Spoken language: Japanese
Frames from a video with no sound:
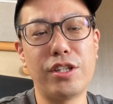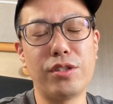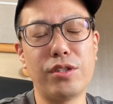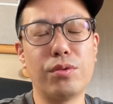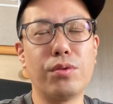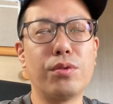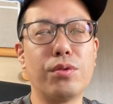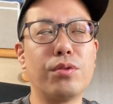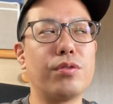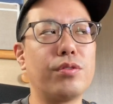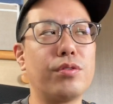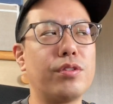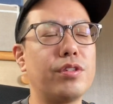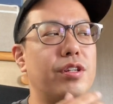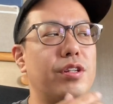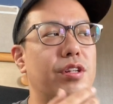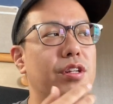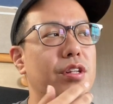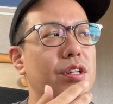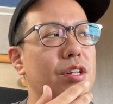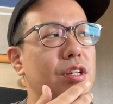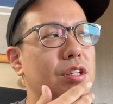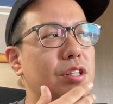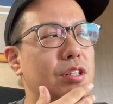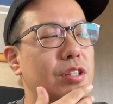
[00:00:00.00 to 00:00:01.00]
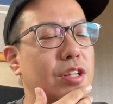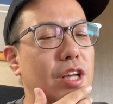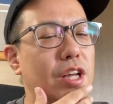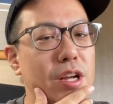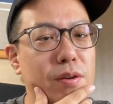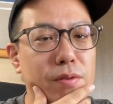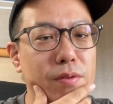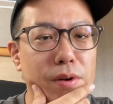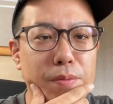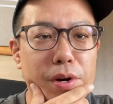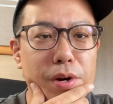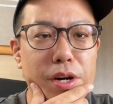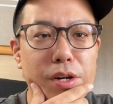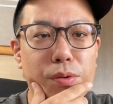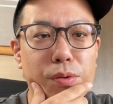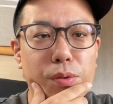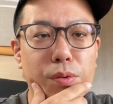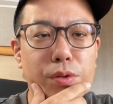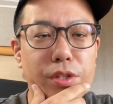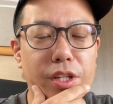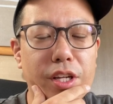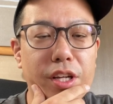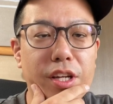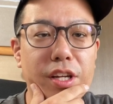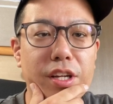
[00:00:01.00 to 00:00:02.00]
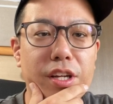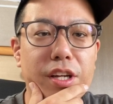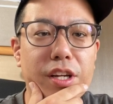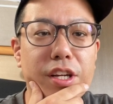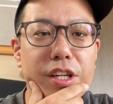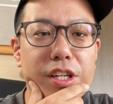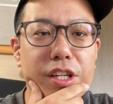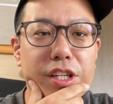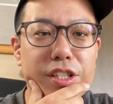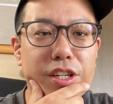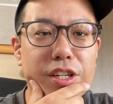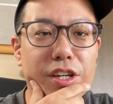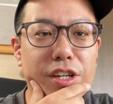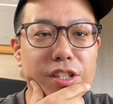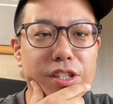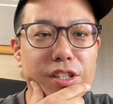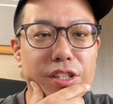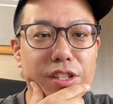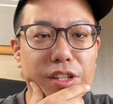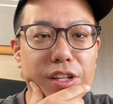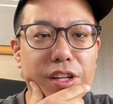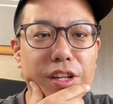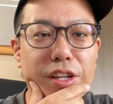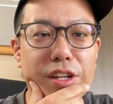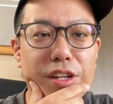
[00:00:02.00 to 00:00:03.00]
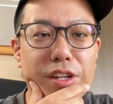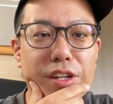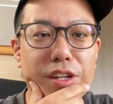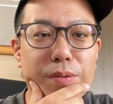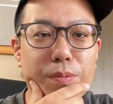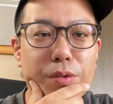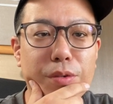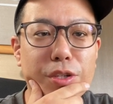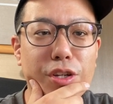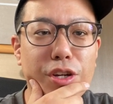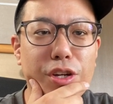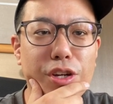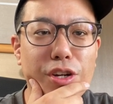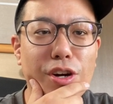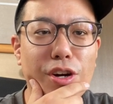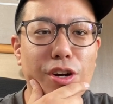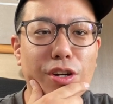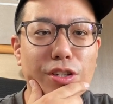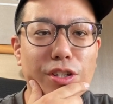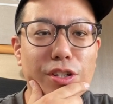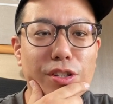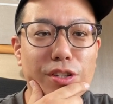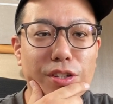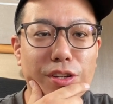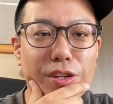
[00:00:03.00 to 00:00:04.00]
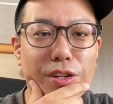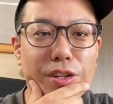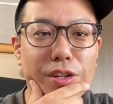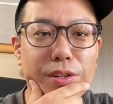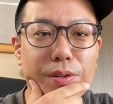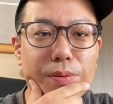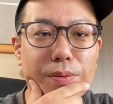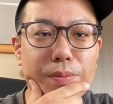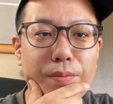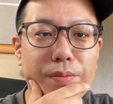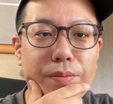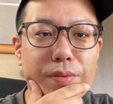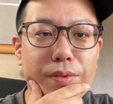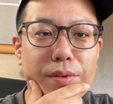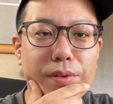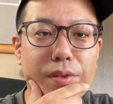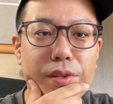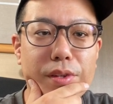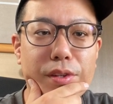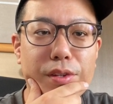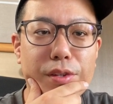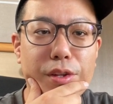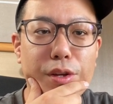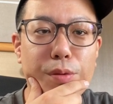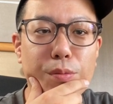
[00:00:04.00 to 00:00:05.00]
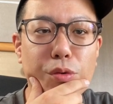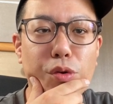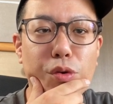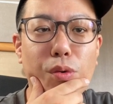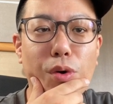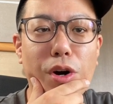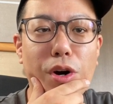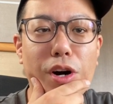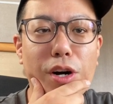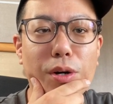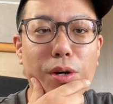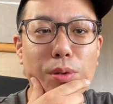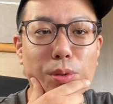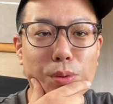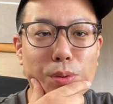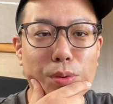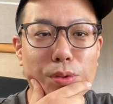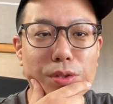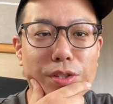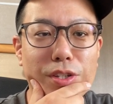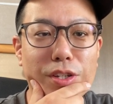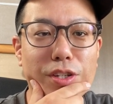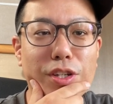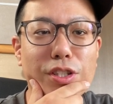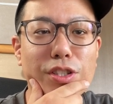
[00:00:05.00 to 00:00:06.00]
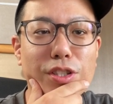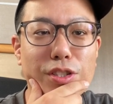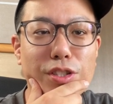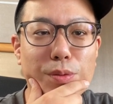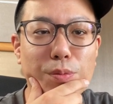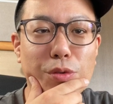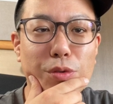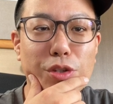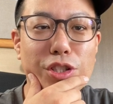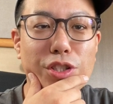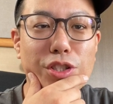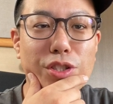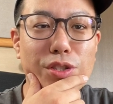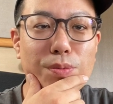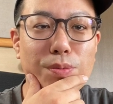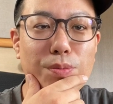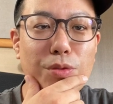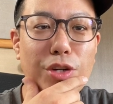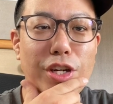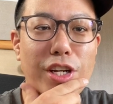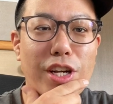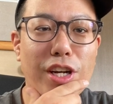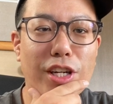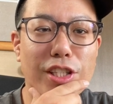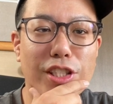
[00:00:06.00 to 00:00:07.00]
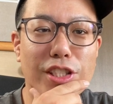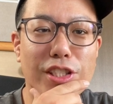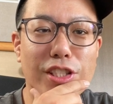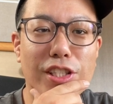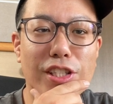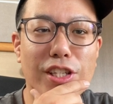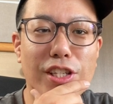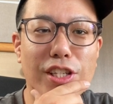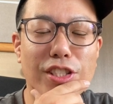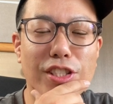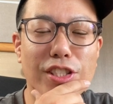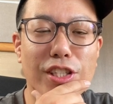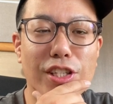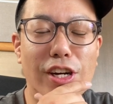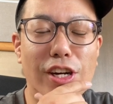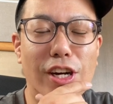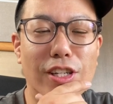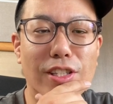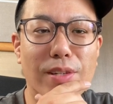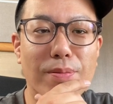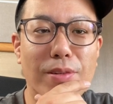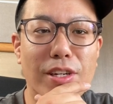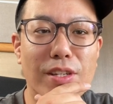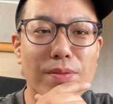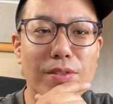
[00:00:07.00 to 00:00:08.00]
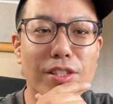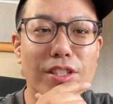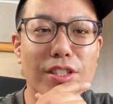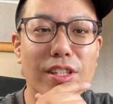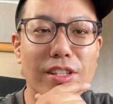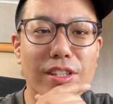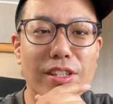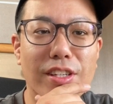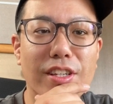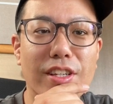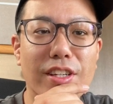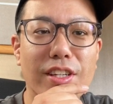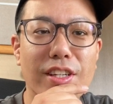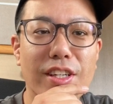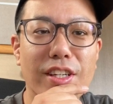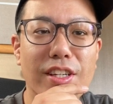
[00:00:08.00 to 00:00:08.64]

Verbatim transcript: あの電話番号で引っかかってまたエラーが出てでもアウトって形でもう一瞬もエラーが出た時点で固まりましたね